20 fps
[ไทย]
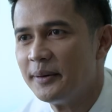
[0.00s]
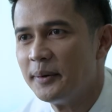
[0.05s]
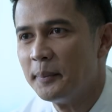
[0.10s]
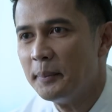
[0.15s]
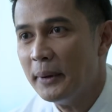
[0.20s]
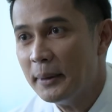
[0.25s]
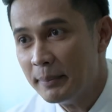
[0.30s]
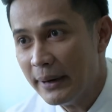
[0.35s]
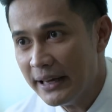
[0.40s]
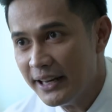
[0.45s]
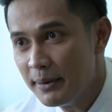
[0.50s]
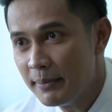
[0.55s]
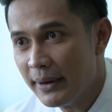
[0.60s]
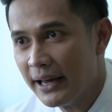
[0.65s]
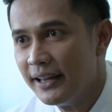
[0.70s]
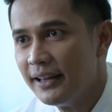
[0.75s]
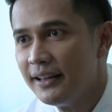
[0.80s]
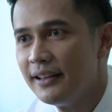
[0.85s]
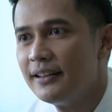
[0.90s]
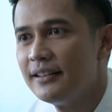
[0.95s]
เป็นไปได้ไหม
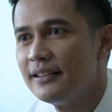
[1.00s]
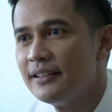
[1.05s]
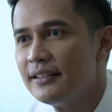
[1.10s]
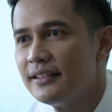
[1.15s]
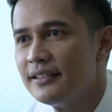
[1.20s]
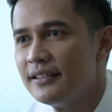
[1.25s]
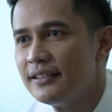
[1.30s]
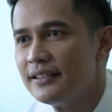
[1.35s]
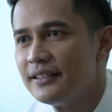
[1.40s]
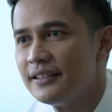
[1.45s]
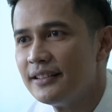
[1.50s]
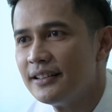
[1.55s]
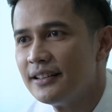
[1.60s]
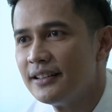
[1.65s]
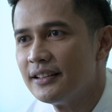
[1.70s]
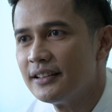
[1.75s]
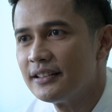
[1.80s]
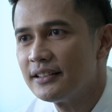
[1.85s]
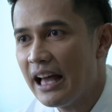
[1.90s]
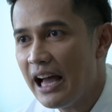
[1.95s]

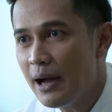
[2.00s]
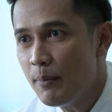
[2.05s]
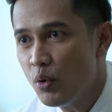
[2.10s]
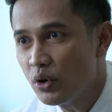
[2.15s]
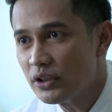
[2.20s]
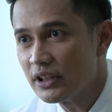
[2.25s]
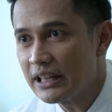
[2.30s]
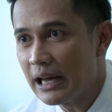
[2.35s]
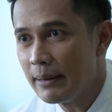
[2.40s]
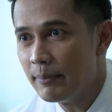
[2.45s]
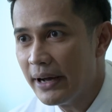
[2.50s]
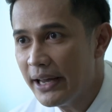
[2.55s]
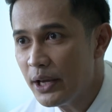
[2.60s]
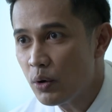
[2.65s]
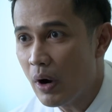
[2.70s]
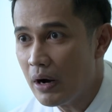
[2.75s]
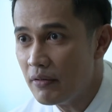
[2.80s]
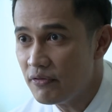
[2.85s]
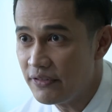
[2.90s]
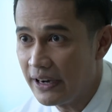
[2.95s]
ถ้าบุ๊กจะทำให้
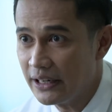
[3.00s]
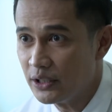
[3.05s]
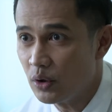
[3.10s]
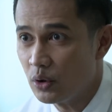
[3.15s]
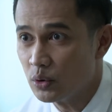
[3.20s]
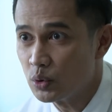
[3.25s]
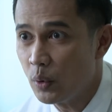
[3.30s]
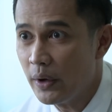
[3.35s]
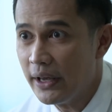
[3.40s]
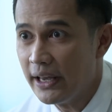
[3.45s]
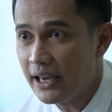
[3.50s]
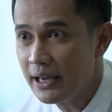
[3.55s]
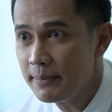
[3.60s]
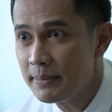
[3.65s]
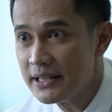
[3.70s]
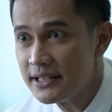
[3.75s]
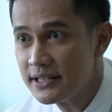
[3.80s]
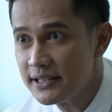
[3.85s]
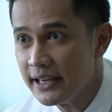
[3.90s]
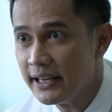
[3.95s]
ความฝันของตัวเองให้
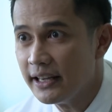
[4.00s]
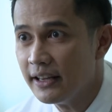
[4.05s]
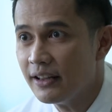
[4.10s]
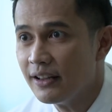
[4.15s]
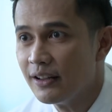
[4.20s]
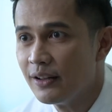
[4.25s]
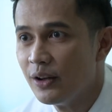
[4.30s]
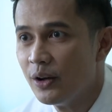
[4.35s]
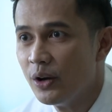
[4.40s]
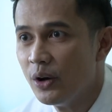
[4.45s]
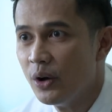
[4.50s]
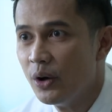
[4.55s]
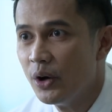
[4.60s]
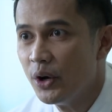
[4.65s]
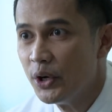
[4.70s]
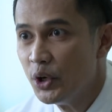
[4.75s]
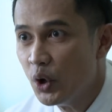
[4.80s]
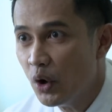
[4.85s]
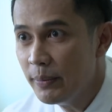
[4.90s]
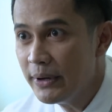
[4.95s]
เป็นจริง
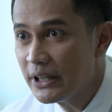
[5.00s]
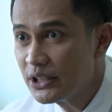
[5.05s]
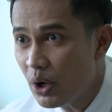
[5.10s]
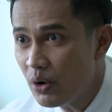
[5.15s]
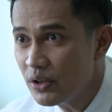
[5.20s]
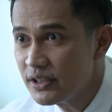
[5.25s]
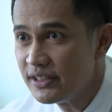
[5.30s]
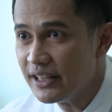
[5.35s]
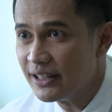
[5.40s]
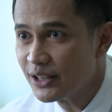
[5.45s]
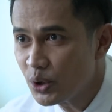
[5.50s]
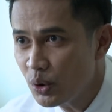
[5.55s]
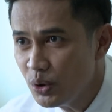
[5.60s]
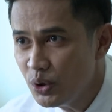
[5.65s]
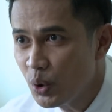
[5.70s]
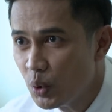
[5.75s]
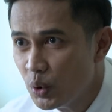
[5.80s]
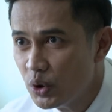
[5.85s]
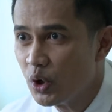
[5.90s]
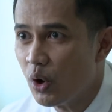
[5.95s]
โดยไม่ต้องเสียต้น
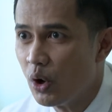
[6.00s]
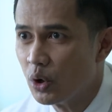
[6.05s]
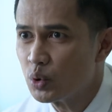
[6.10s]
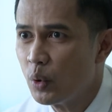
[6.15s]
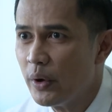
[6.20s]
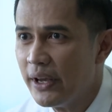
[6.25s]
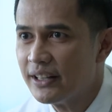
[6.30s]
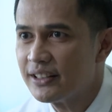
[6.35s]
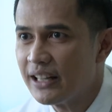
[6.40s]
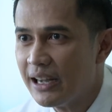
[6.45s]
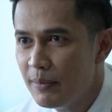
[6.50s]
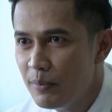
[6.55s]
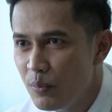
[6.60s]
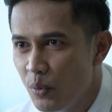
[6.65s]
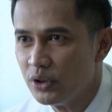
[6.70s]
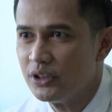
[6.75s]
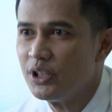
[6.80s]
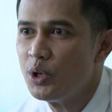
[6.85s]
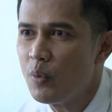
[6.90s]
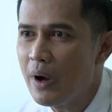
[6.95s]
ทุนของตัวเองทั้งหม
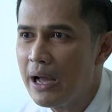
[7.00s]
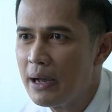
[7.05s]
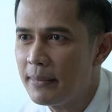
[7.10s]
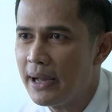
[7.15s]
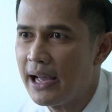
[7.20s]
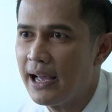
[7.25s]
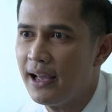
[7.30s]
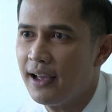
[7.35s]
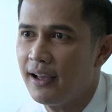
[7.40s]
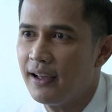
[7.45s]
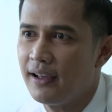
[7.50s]
ดที่ว่ามา